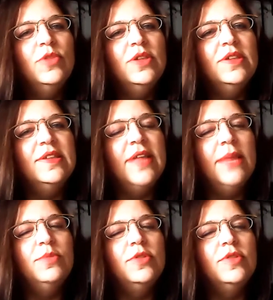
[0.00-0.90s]
zu sich
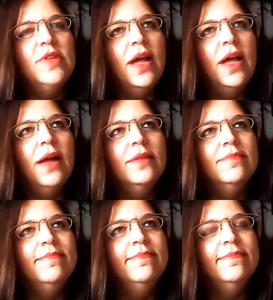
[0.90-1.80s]
selbst zu
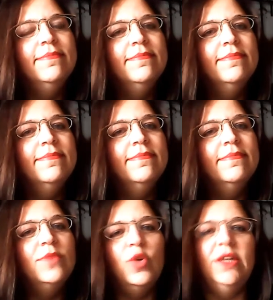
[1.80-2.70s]
sagen,
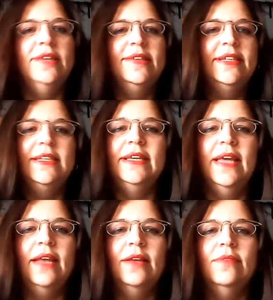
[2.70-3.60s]
toll, dass ich
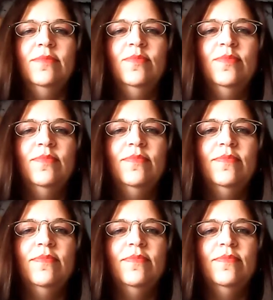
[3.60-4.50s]
dich kenne.
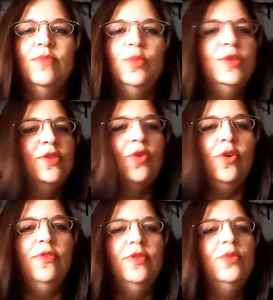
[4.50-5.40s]
Du bist
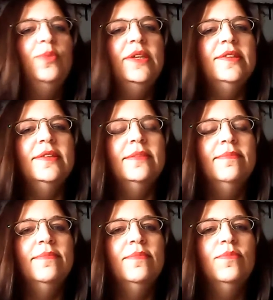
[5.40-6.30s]
toll, wie du bist.
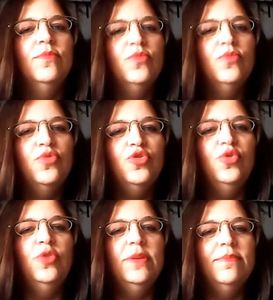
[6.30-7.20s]

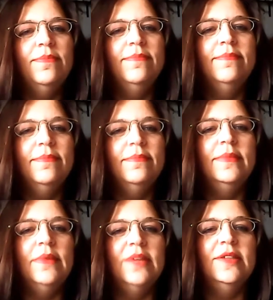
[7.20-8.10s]
Schön,
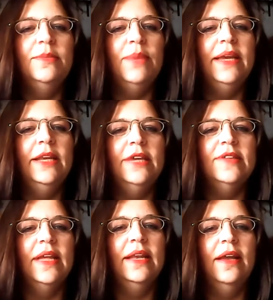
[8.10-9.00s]
dass ich bei dir
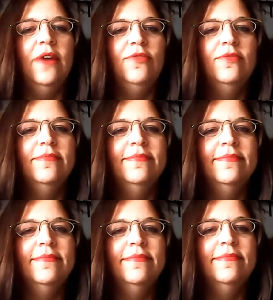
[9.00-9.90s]
sein darf.
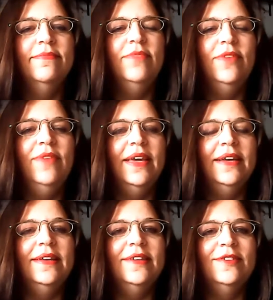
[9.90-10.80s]
Wie
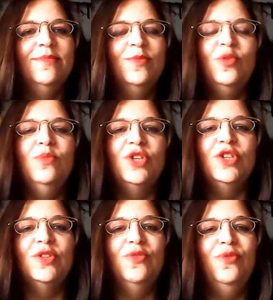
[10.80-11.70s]
wäre das? Ein
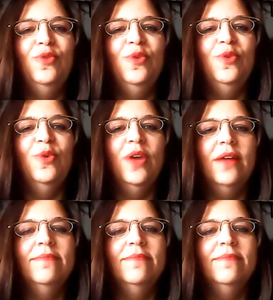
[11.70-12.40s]
komisches Gefühl, oder?